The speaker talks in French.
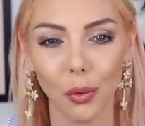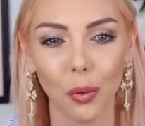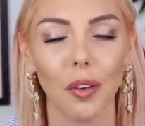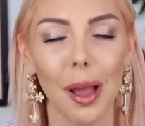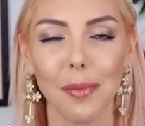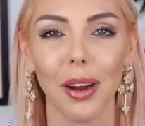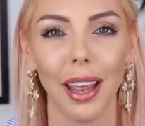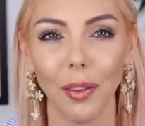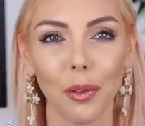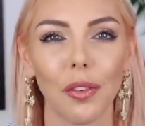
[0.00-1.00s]
trouver un
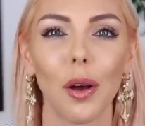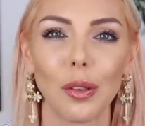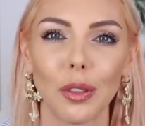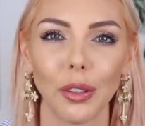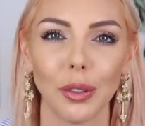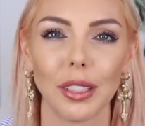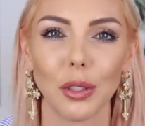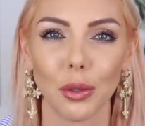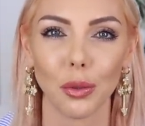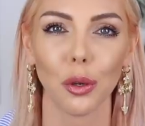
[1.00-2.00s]
moyen de faire en sorte que
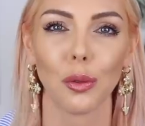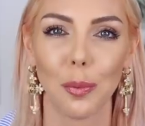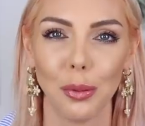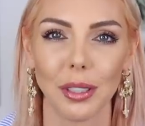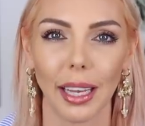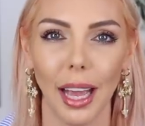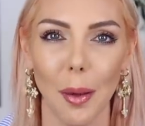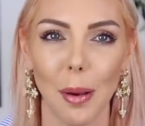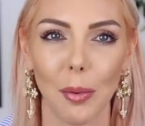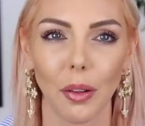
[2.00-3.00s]
ces chaussures soient plus
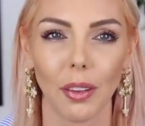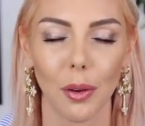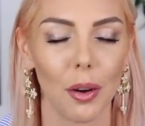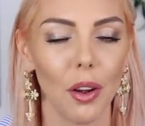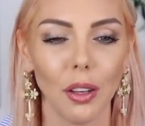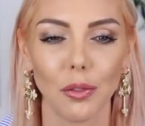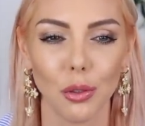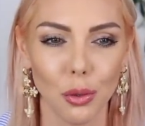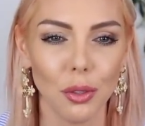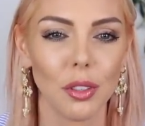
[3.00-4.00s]
agréables à porter. Ou alors il veut
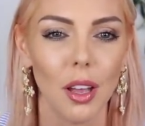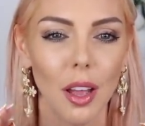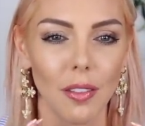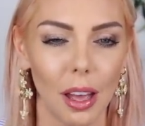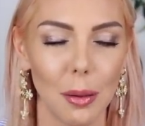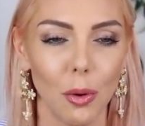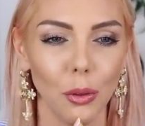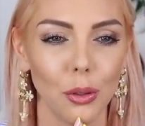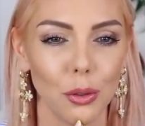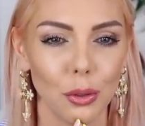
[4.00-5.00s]
juste
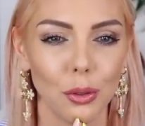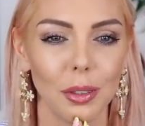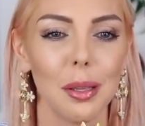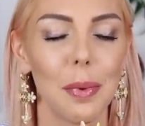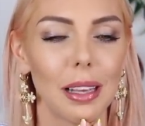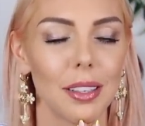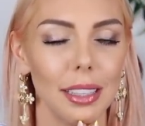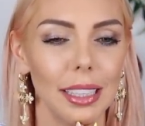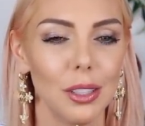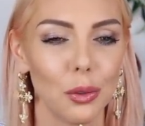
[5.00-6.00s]
vraiment que ce soit des
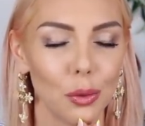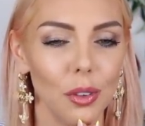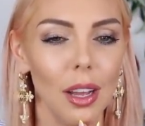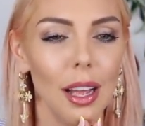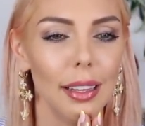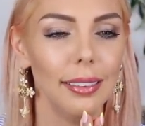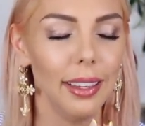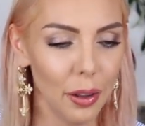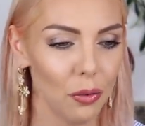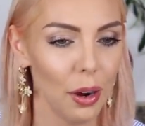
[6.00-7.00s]
personnes qui sont
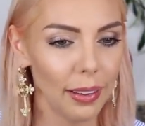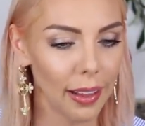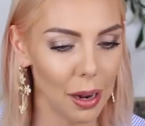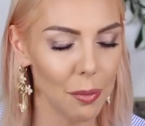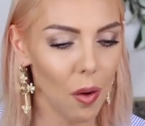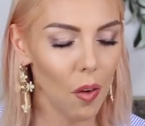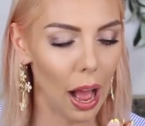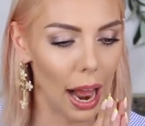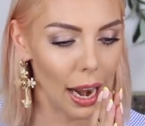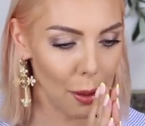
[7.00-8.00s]
dévouées tellement
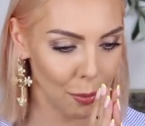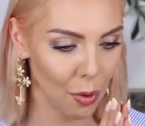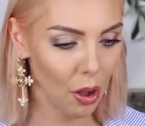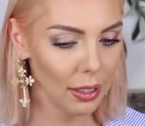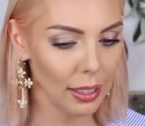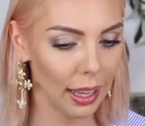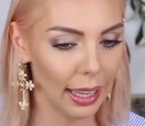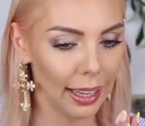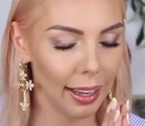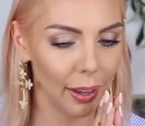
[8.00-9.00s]
à la mode
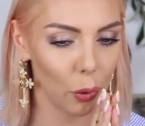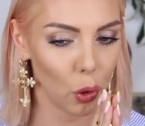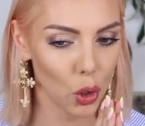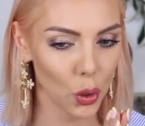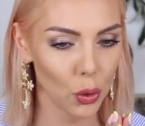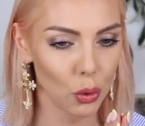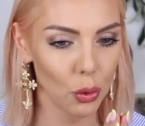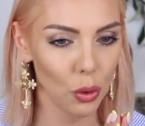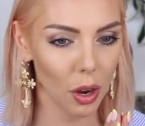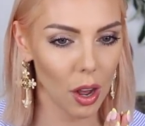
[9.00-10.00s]
et aux
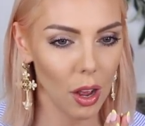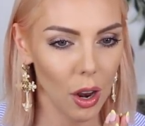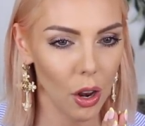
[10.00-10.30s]
chaussures